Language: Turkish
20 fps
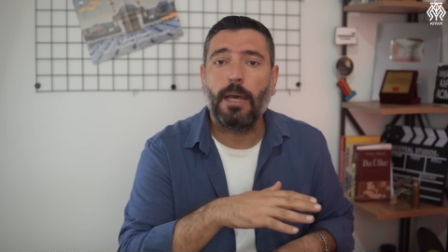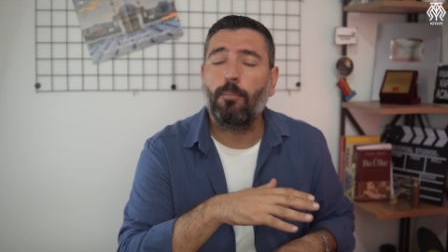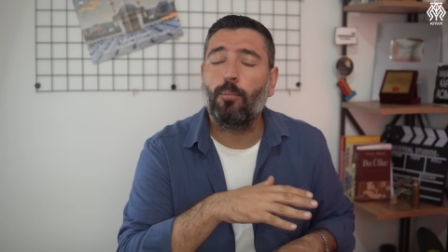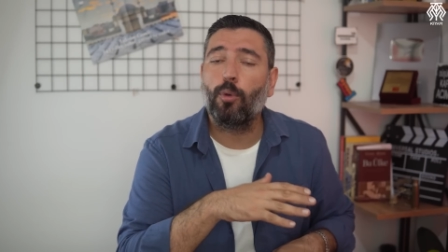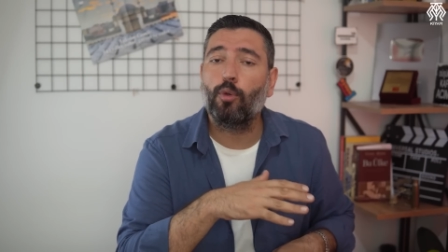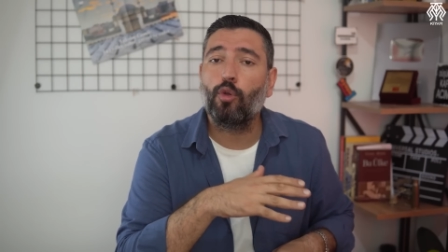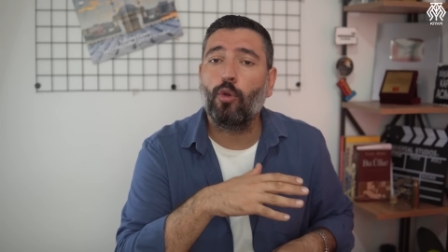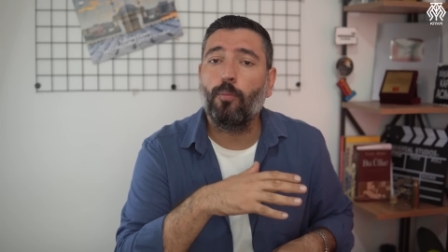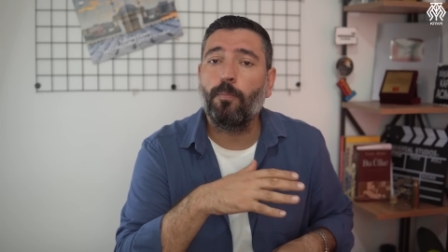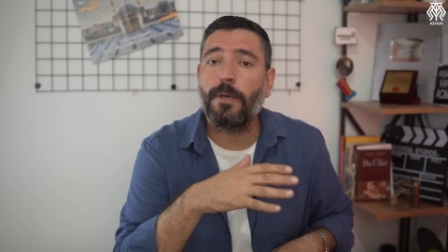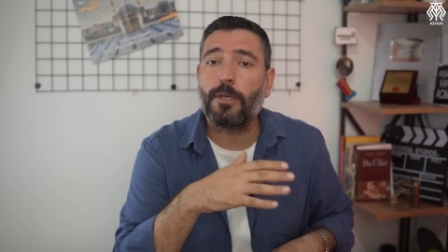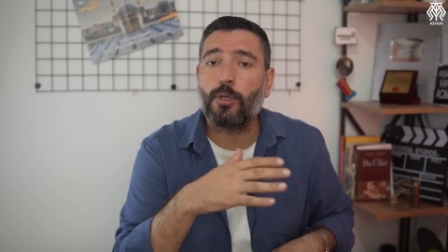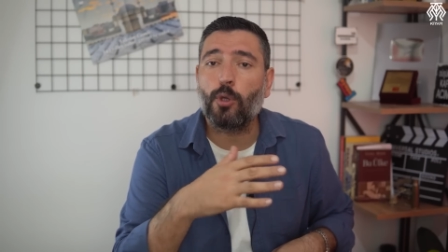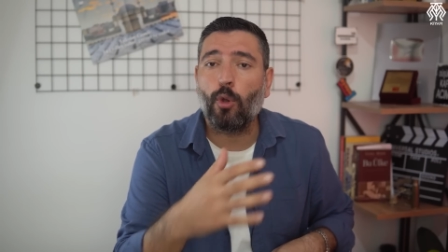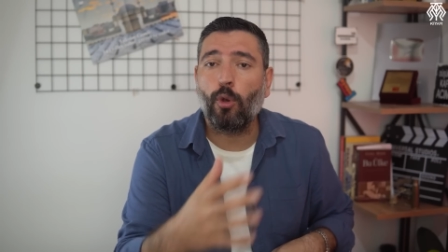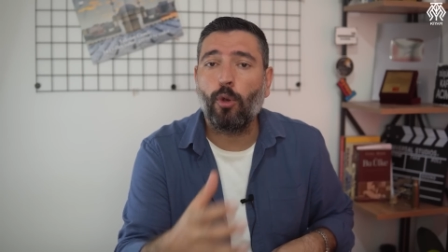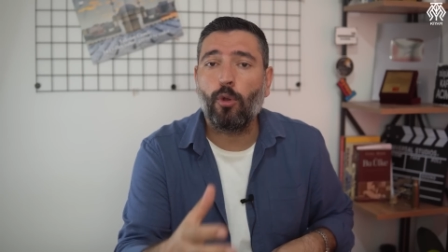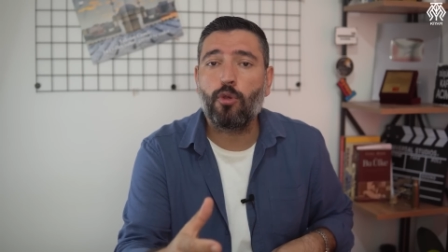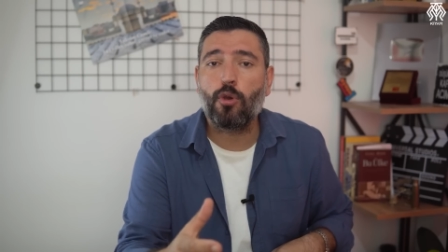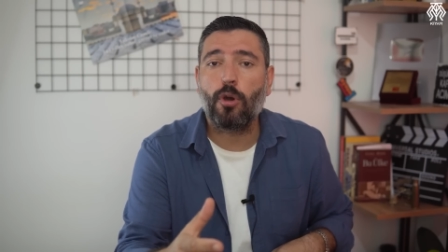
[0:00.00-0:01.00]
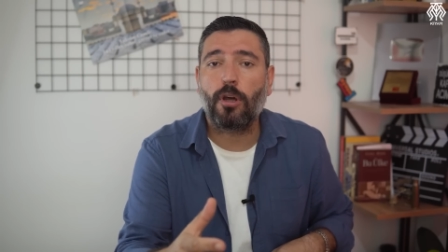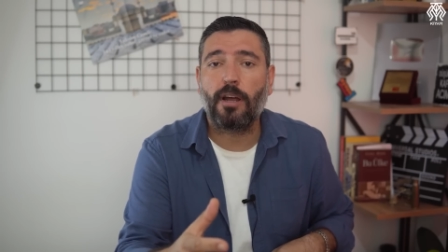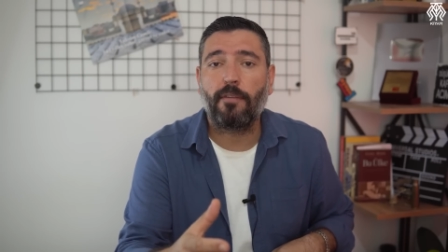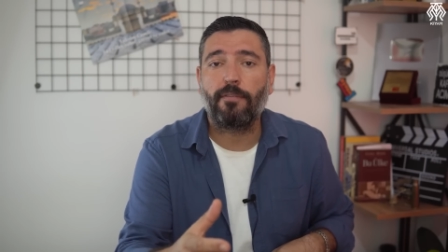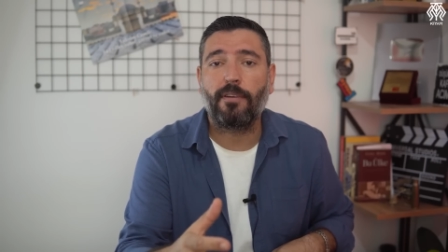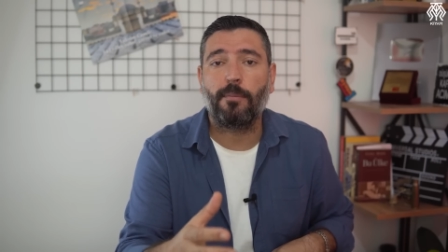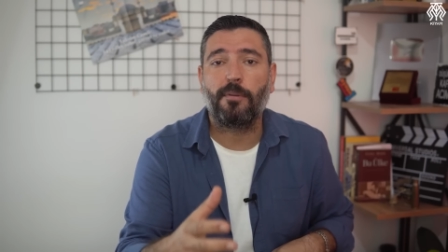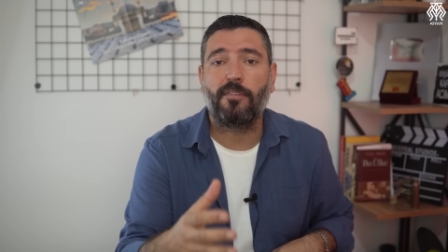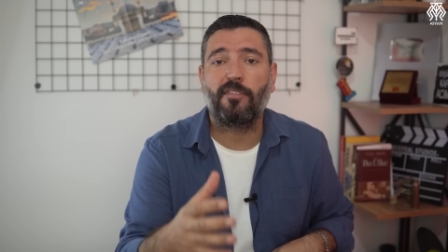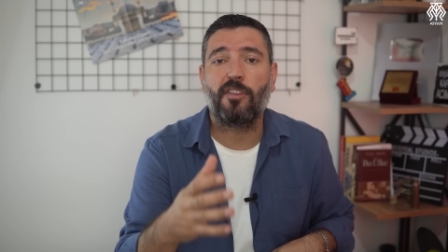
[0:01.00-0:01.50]
bütün bir gönül
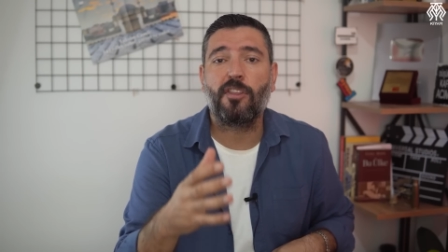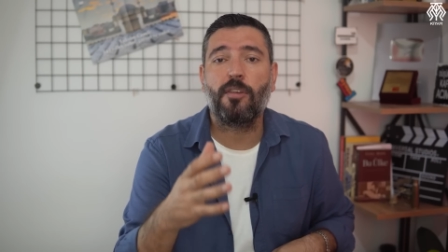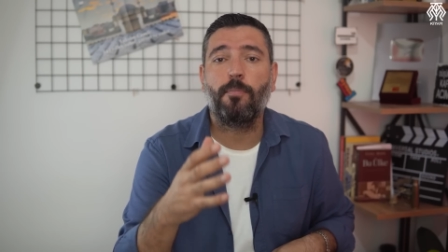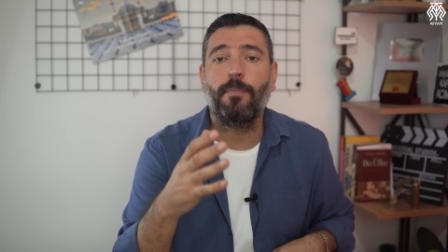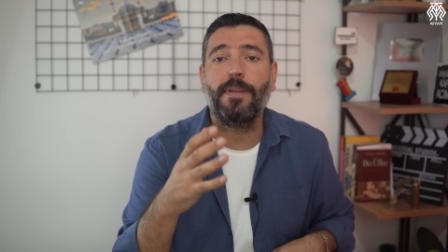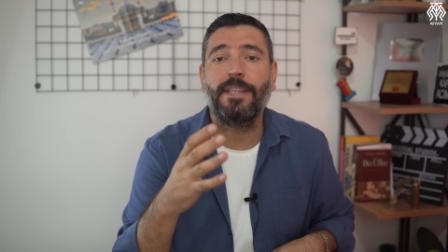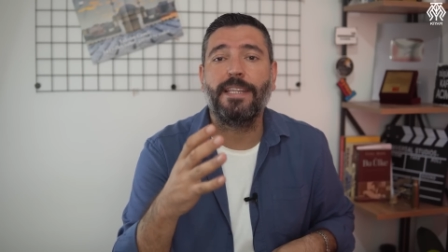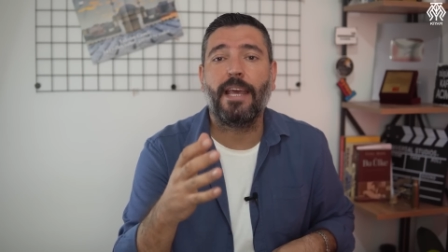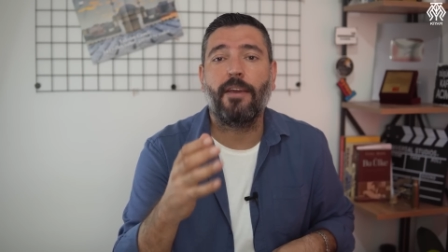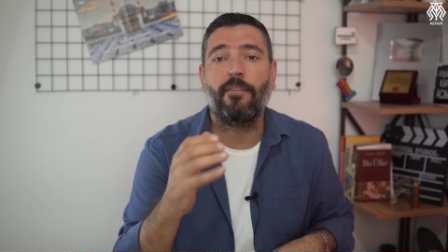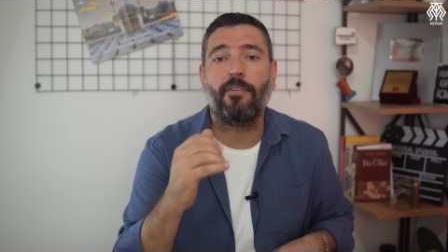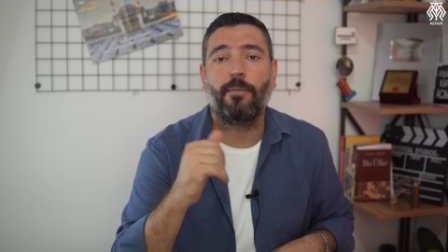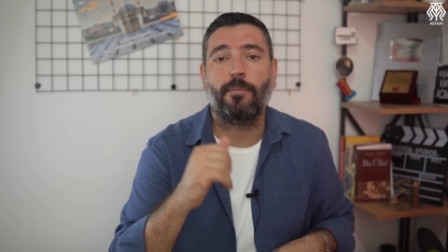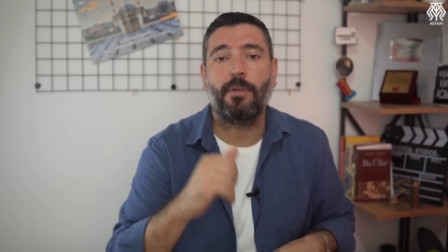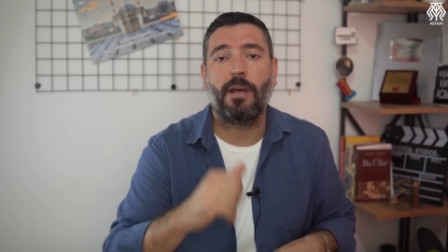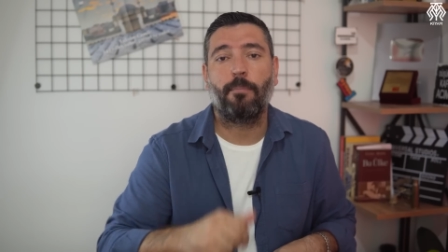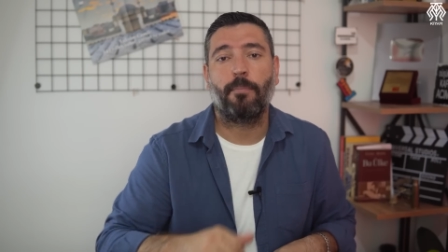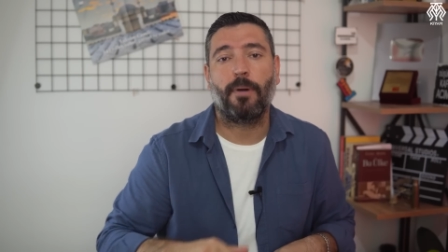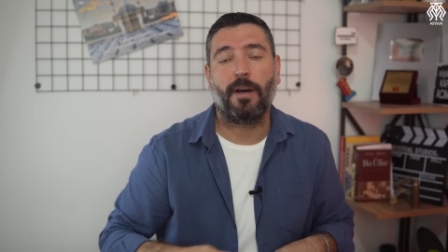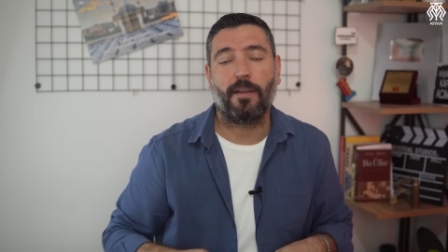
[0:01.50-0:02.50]
coğrafyamız için bir devrimden